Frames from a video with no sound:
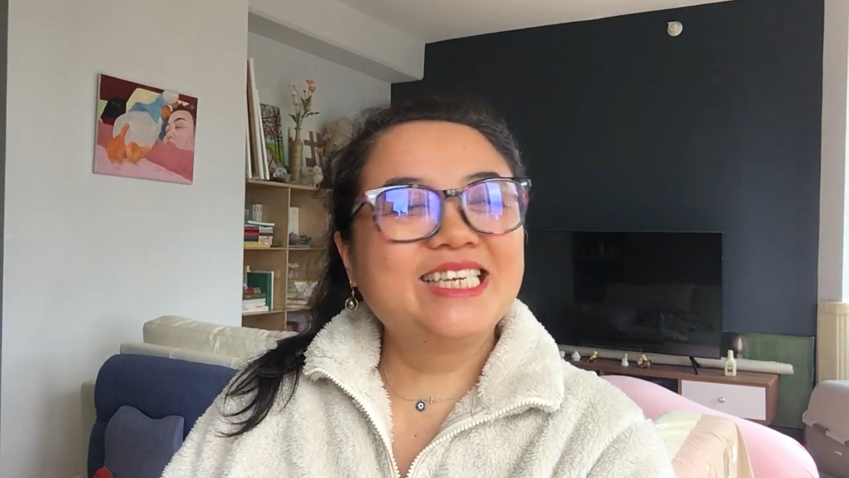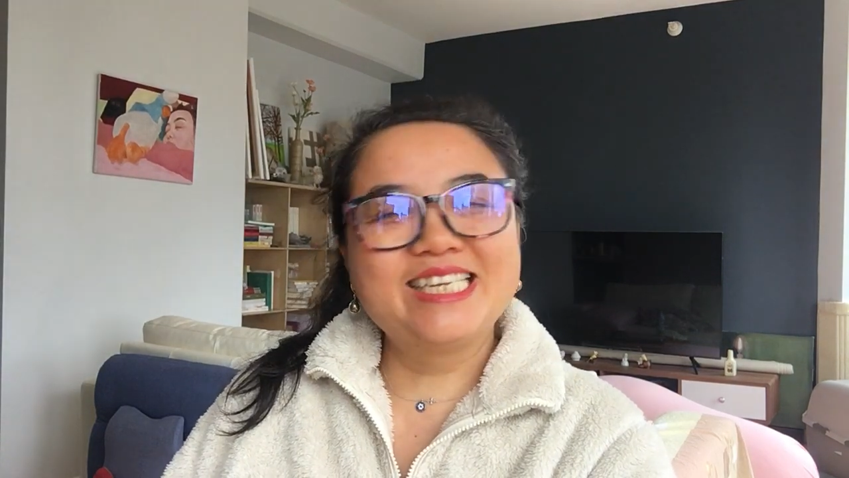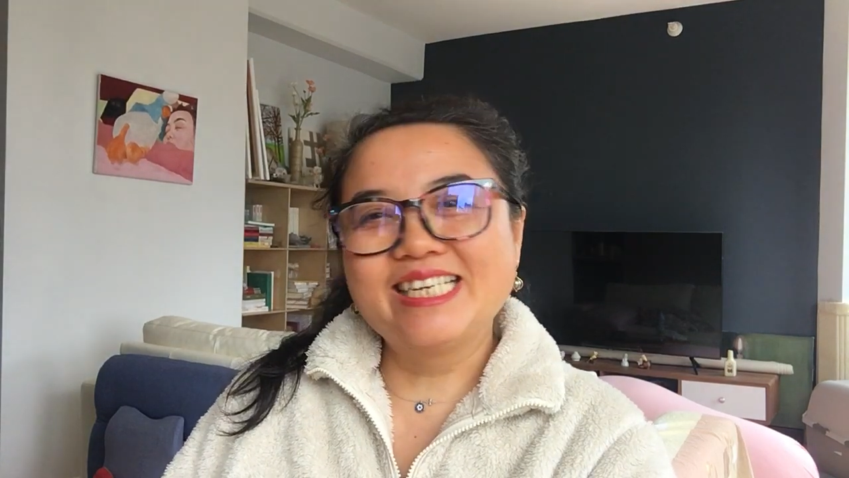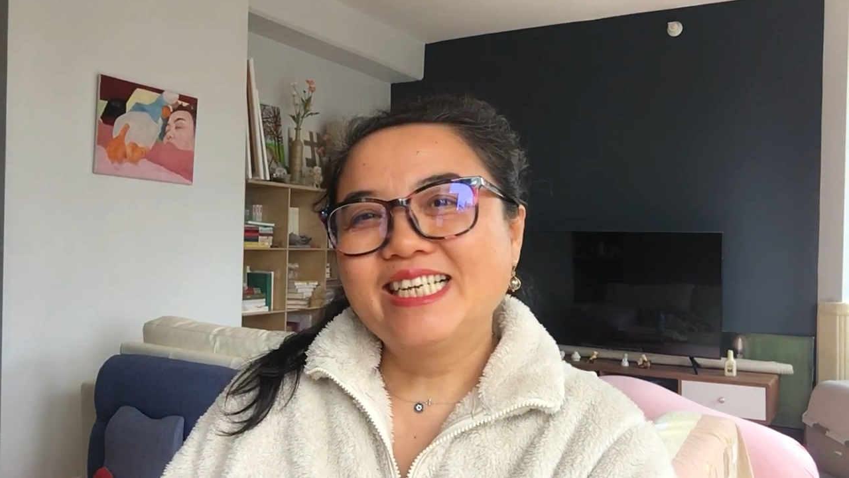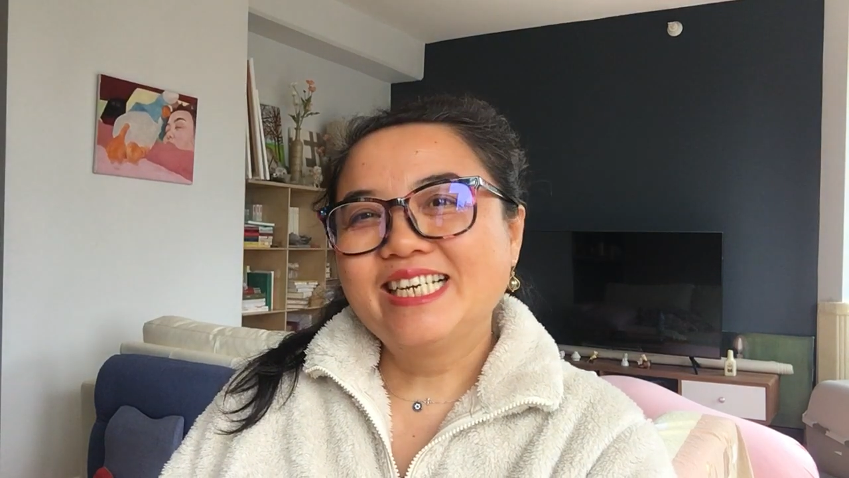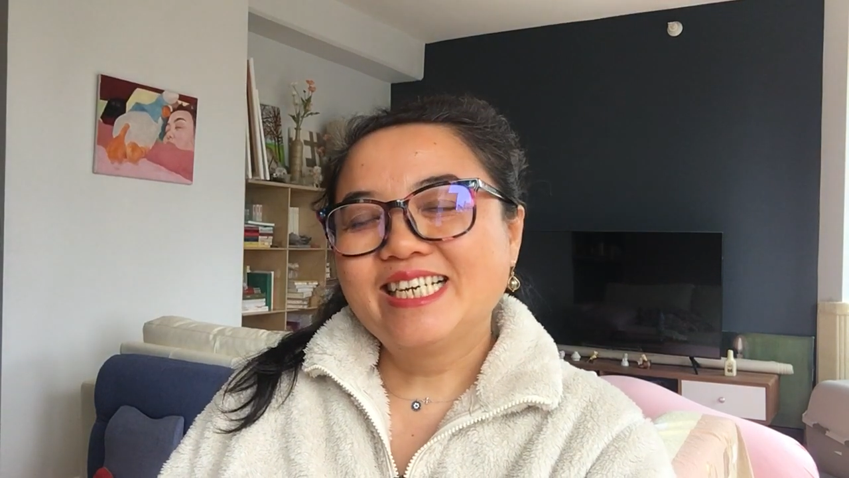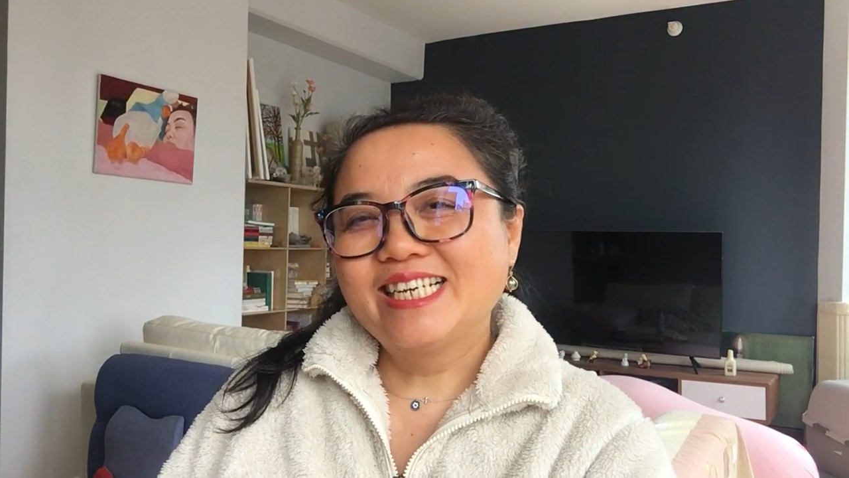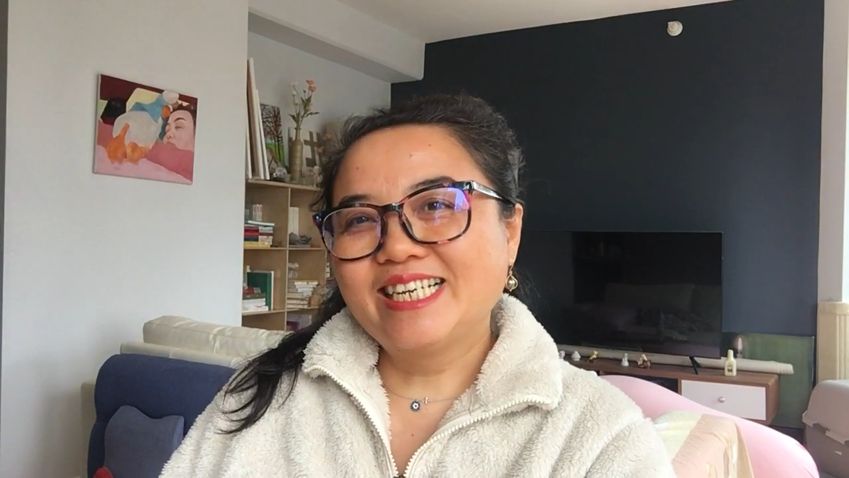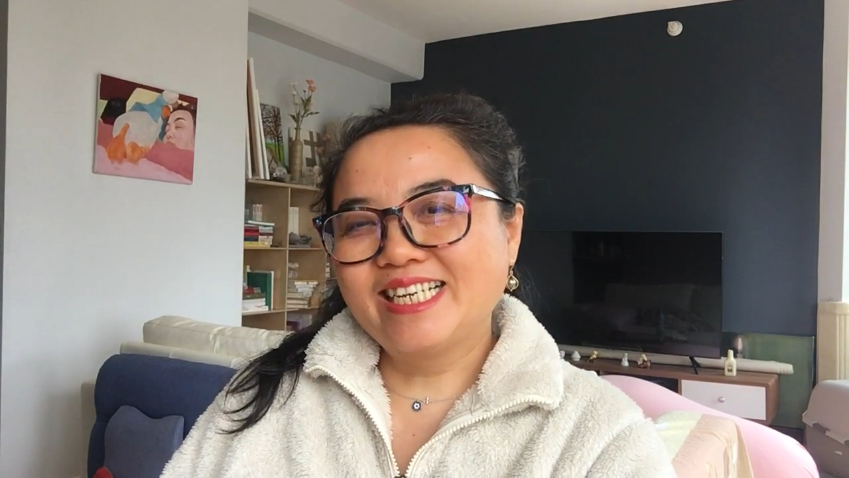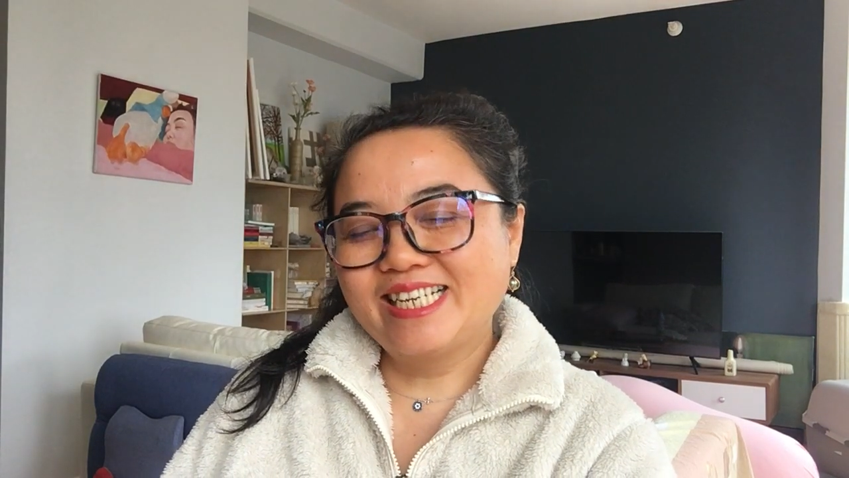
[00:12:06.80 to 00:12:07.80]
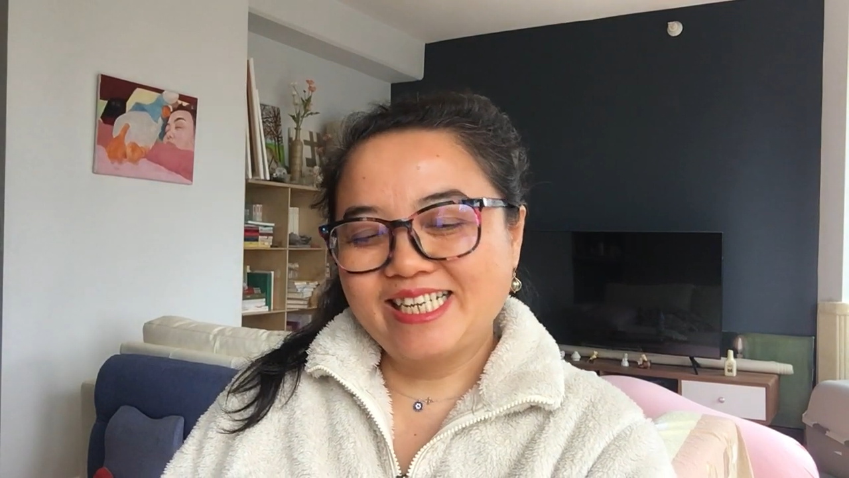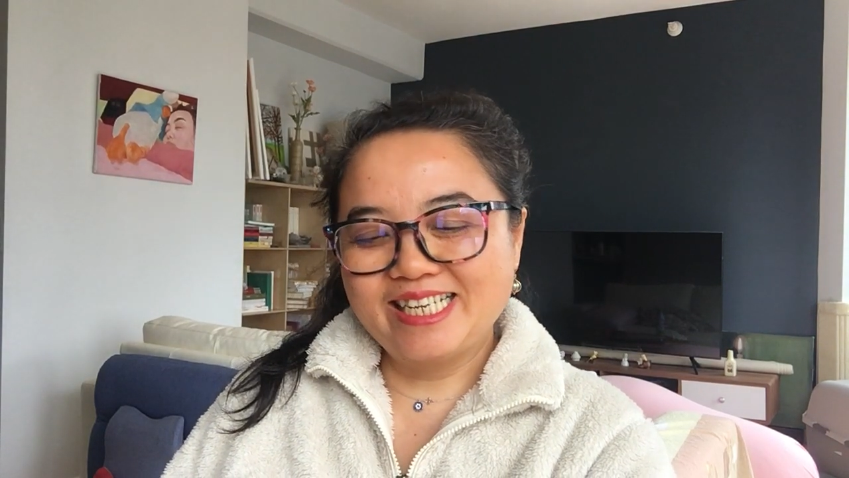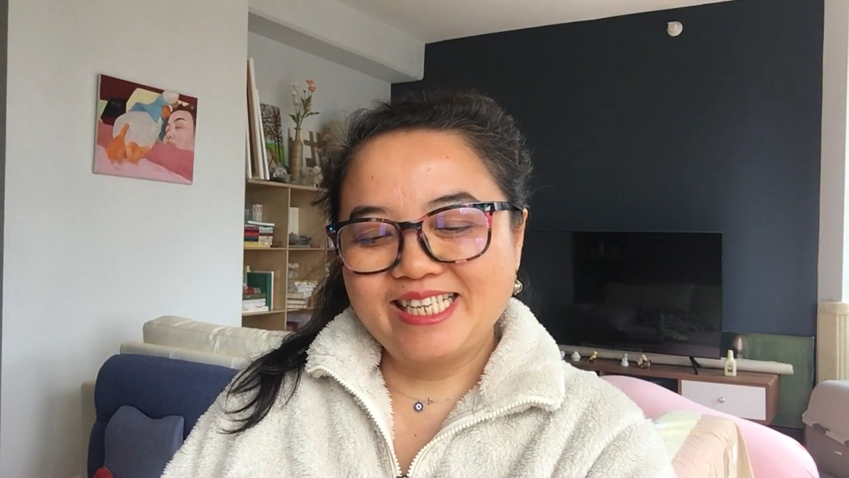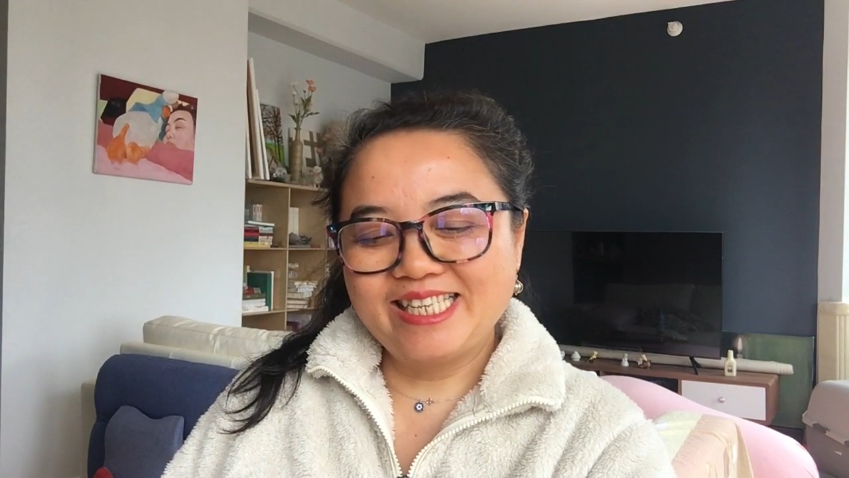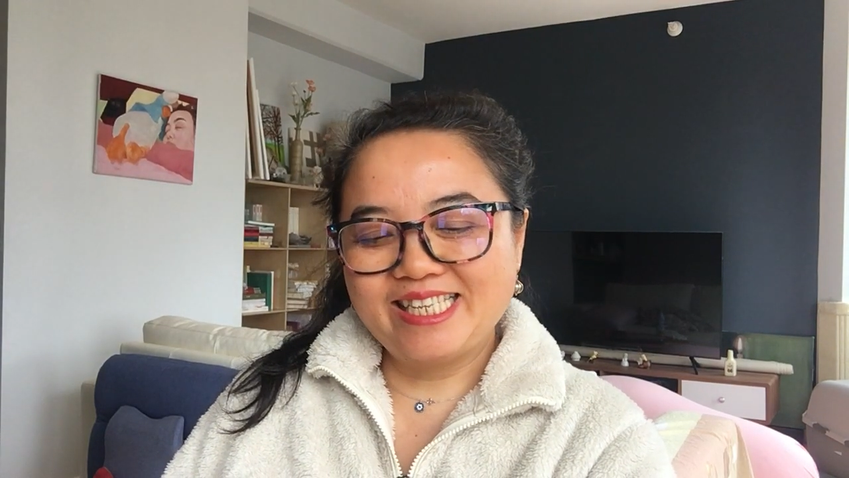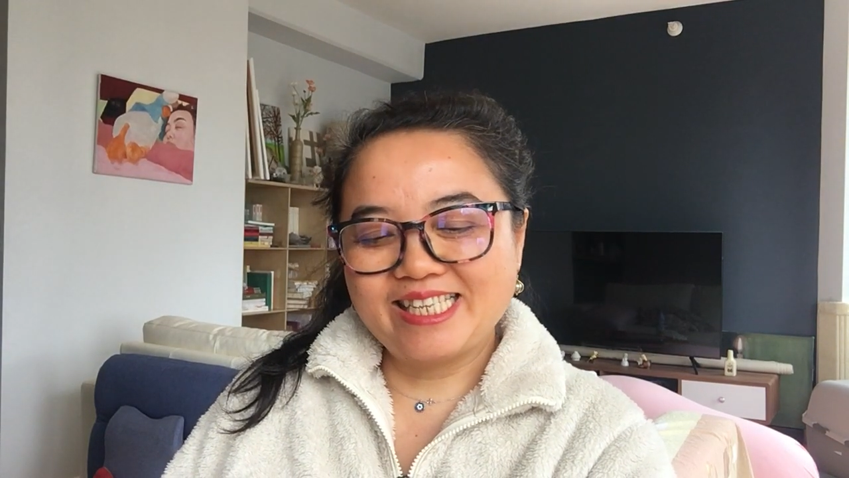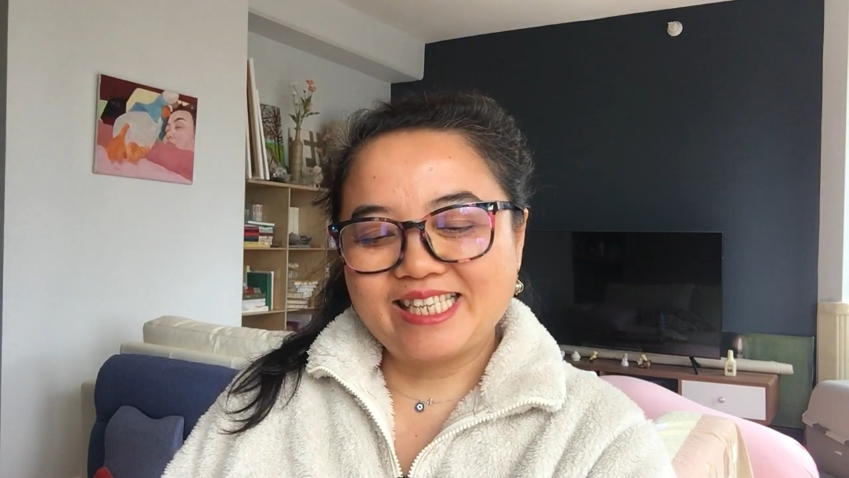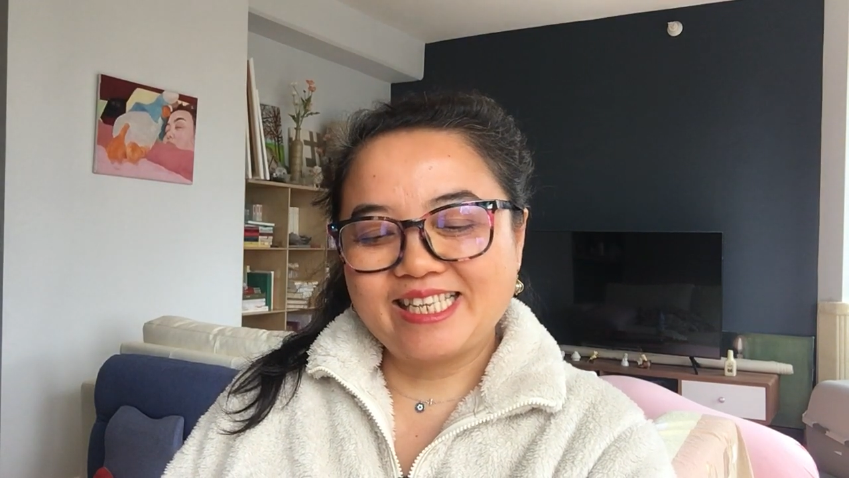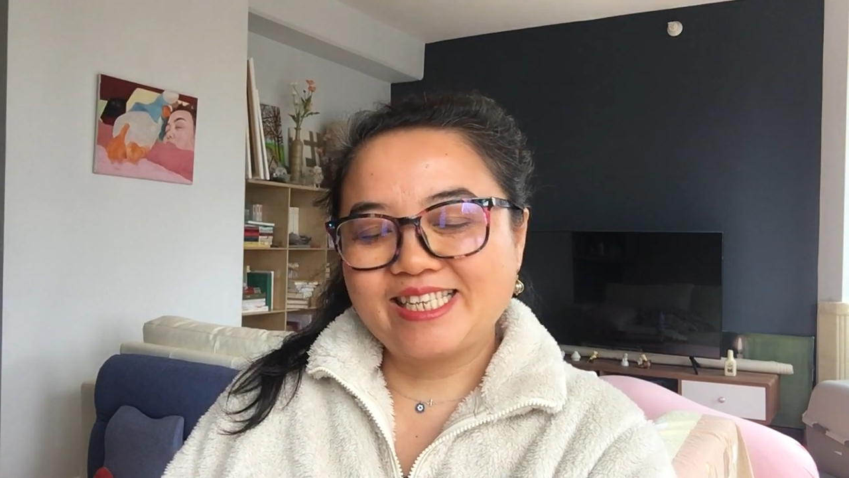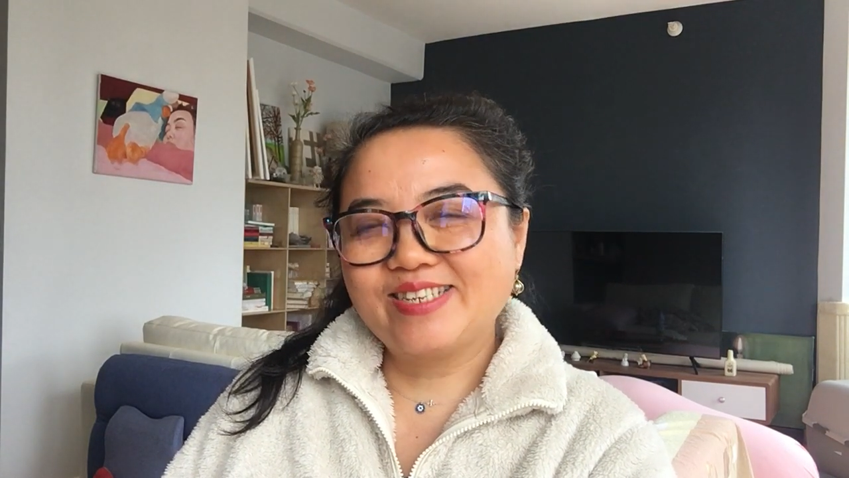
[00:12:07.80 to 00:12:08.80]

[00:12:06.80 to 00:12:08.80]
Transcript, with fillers: 嗯嗯嗯，